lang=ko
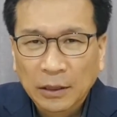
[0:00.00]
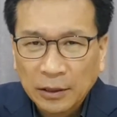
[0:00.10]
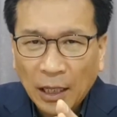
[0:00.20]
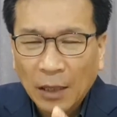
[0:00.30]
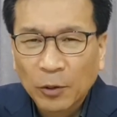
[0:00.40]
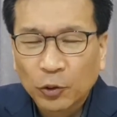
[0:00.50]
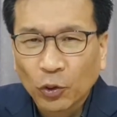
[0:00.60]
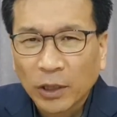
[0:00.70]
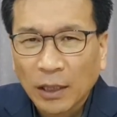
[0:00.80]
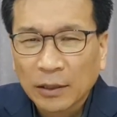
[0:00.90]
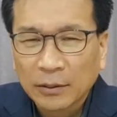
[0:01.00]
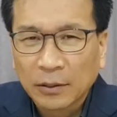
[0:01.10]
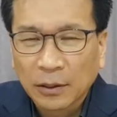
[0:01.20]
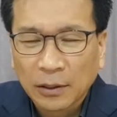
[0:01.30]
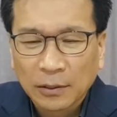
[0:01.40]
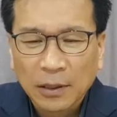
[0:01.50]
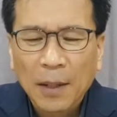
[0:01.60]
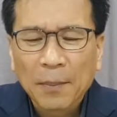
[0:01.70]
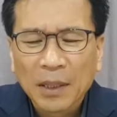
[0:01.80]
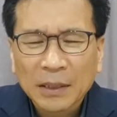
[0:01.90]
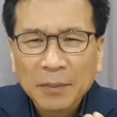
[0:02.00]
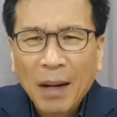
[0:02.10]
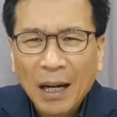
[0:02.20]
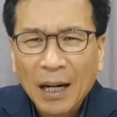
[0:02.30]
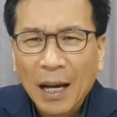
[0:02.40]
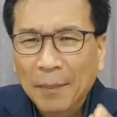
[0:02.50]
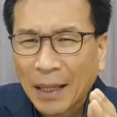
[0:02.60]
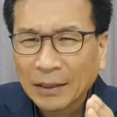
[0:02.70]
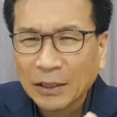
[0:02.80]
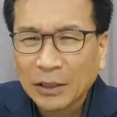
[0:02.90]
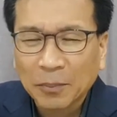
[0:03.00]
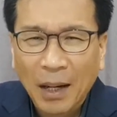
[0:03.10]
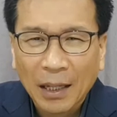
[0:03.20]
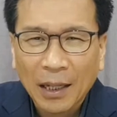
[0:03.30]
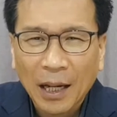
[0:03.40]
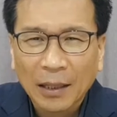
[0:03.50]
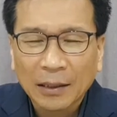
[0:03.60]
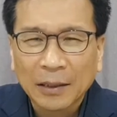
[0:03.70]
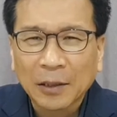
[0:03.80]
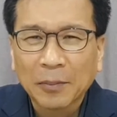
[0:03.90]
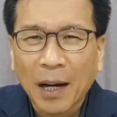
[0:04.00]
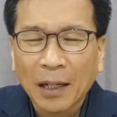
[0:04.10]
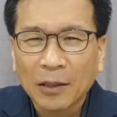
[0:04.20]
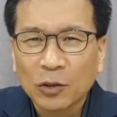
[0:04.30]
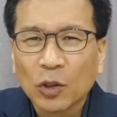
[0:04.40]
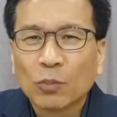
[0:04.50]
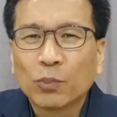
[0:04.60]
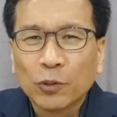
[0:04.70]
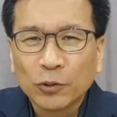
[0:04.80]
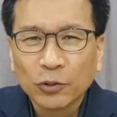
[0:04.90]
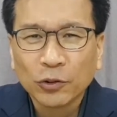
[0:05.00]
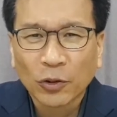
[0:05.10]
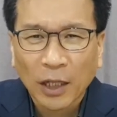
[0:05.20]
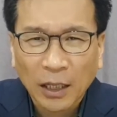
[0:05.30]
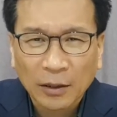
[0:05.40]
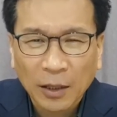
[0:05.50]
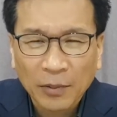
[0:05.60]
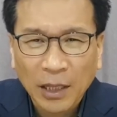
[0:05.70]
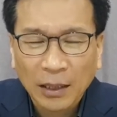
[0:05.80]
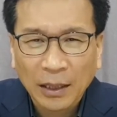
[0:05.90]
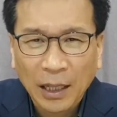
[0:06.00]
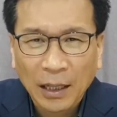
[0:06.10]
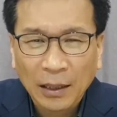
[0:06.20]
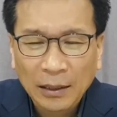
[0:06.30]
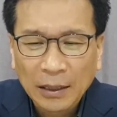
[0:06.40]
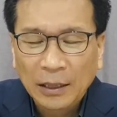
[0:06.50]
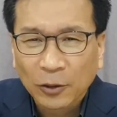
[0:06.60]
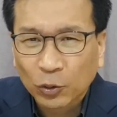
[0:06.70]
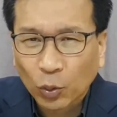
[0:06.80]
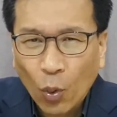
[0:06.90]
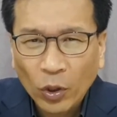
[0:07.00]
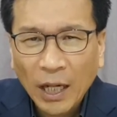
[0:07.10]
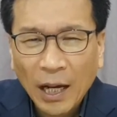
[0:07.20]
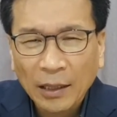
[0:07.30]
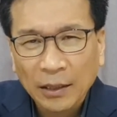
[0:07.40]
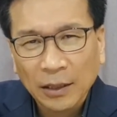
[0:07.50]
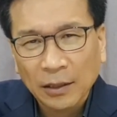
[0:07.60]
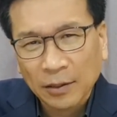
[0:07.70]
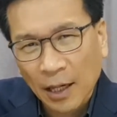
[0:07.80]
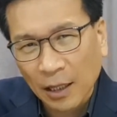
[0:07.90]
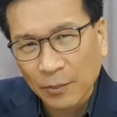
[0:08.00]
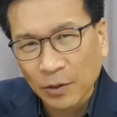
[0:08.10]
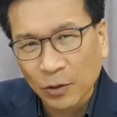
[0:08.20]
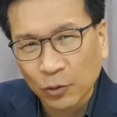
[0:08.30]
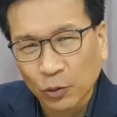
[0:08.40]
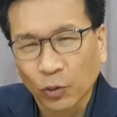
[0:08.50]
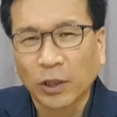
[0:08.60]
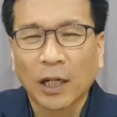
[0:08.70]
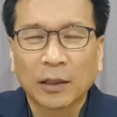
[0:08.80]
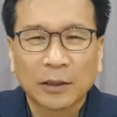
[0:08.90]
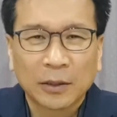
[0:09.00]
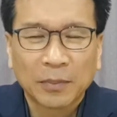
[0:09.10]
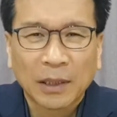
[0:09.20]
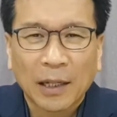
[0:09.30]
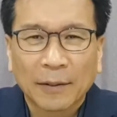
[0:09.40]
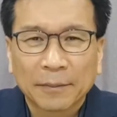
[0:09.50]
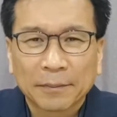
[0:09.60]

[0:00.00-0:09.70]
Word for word: 그 사람을 죽게 한 것은 먹지 말라, 마시지 말라 하는 그 말을 불순종했기 때문이 아니라 그 독약이 사람을 죽게 하는 것입니다.